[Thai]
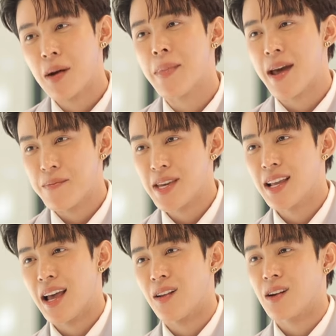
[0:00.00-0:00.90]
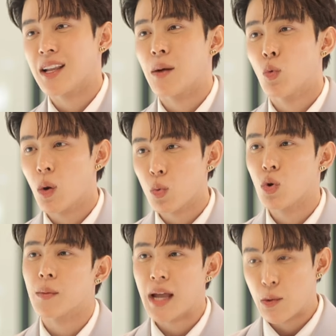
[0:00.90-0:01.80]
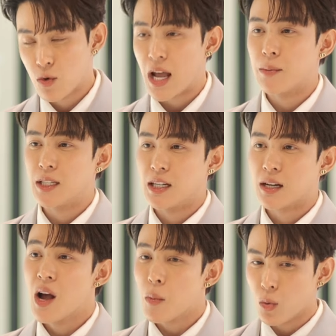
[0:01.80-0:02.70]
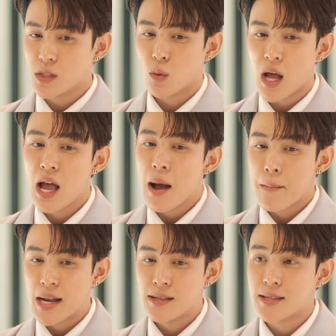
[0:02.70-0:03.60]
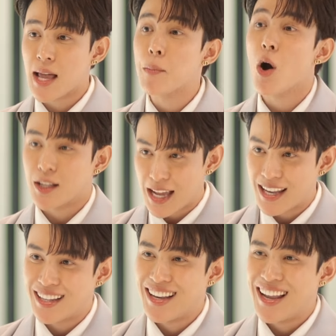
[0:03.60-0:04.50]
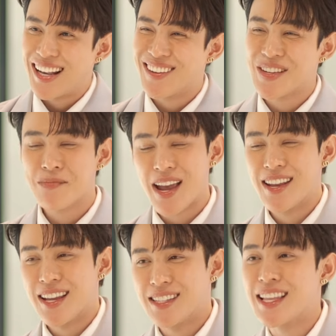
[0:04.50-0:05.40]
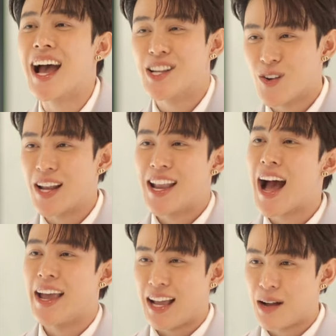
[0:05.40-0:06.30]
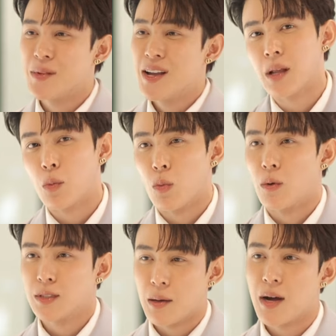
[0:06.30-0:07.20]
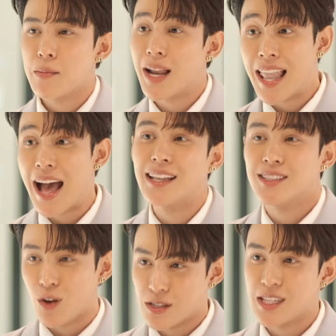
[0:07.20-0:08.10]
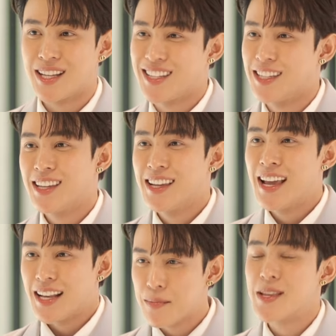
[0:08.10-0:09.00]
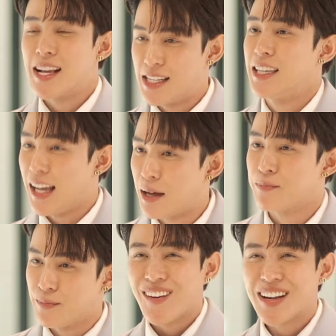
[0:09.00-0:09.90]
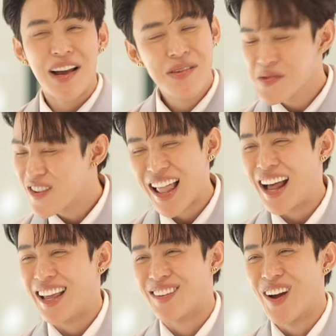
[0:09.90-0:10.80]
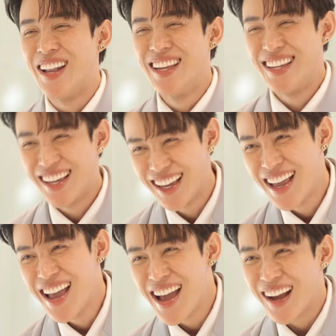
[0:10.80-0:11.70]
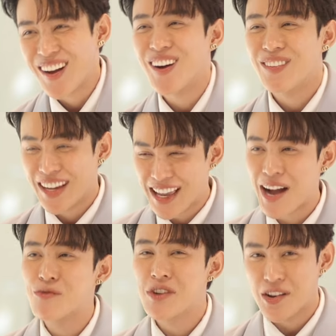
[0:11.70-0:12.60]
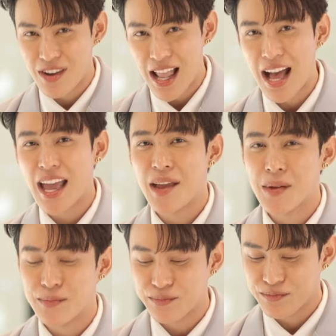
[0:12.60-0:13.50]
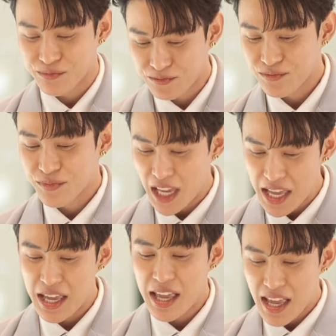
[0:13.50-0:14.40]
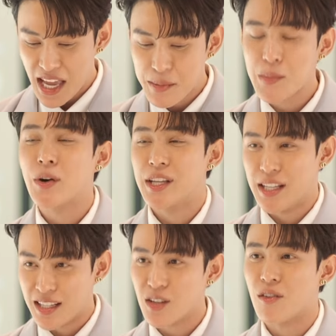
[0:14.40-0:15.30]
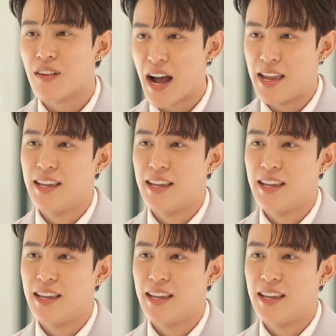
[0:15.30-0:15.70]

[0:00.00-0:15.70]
กมา 8 ปีแล้ว แล้วก็ทำควบคู่กับงานวงการบันเทิง ผมรู้สึกว่ามันซับพอร์ตกันและมันไปในทิศทางเดียวกันได้ครับหรับผมผมสามารถบาลานซ์สองสิ่งนี้ได้เป็นอย่างดีครับค่อนข้างไม่มีเวลาเลยครับตอนนี้ก็พยายามเวทเวลาให้มันให้มันพอดีทั้งสองฝ่าย